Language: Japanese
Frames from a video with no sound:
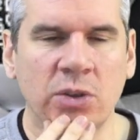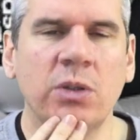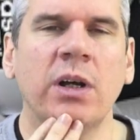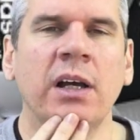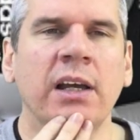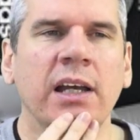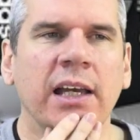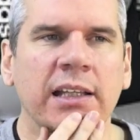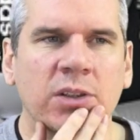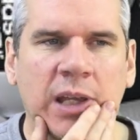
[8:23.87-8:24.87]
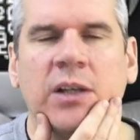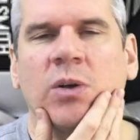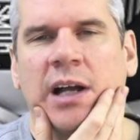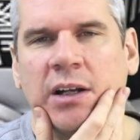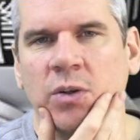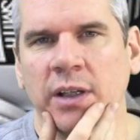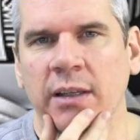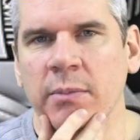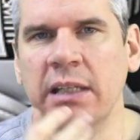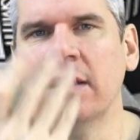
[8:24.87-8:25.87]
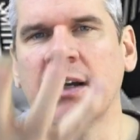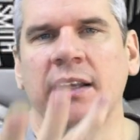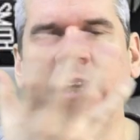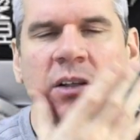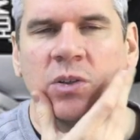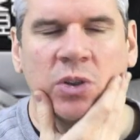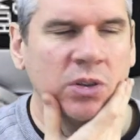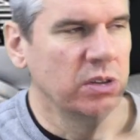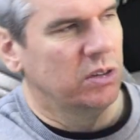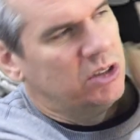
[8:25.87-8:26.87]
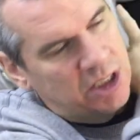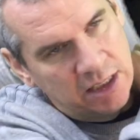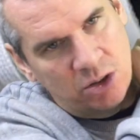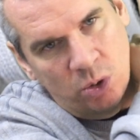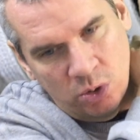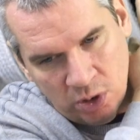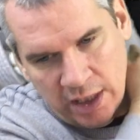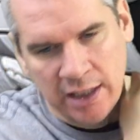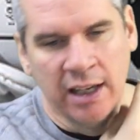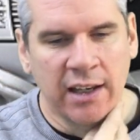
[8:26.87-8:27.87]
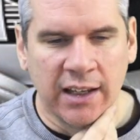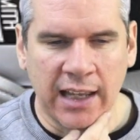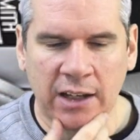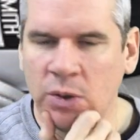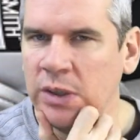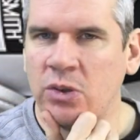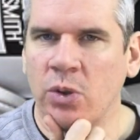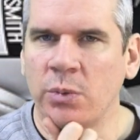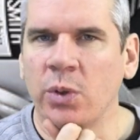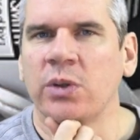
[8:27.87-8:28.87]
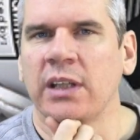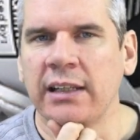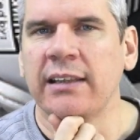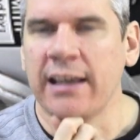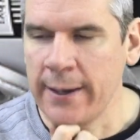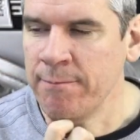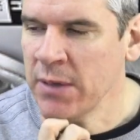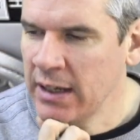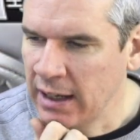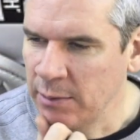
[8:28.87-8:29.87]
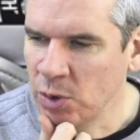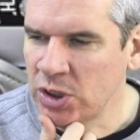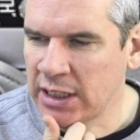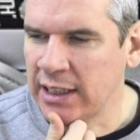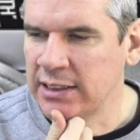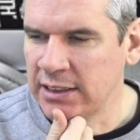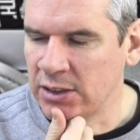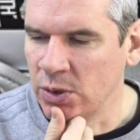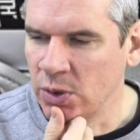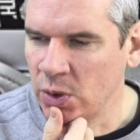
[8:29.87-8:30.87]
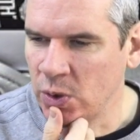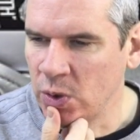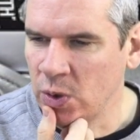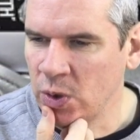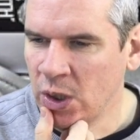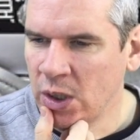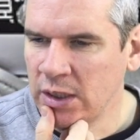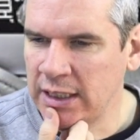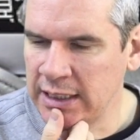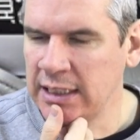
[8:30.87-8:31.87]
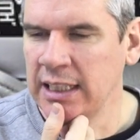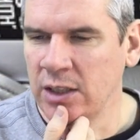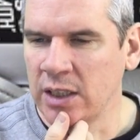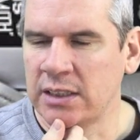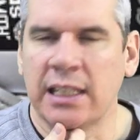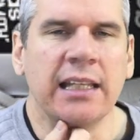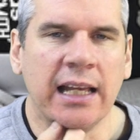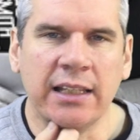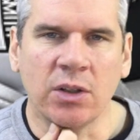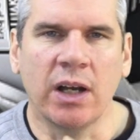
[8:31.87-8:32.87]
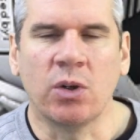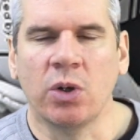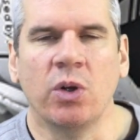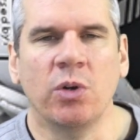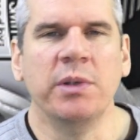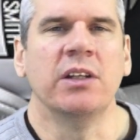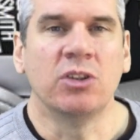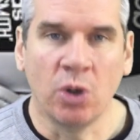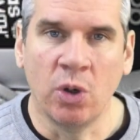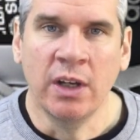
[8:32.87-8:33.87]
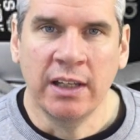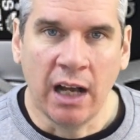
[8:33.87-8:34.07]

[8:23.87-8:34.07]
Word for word: それは、結構かっこいいで、みんながね、ご存知通りかっこいいと思ってて、もしかしてそのディズニーは好きな人がこれを見ると、